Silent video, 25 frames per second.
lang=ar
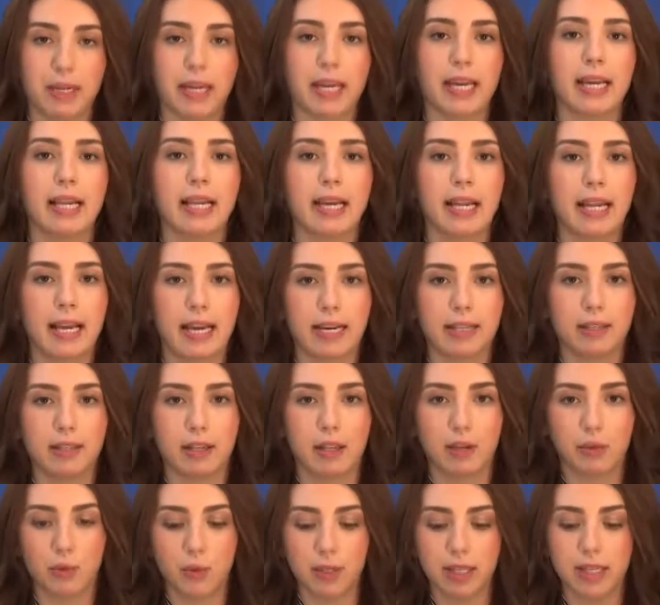خلال هيدا
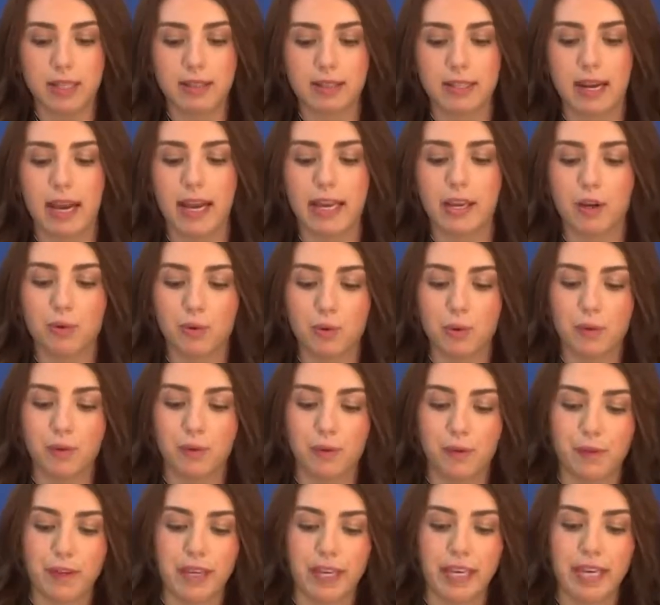اليونت رح يكون
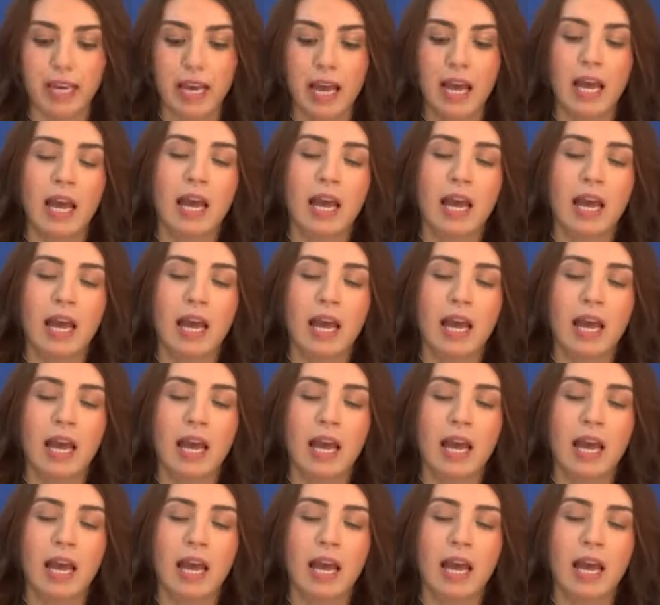في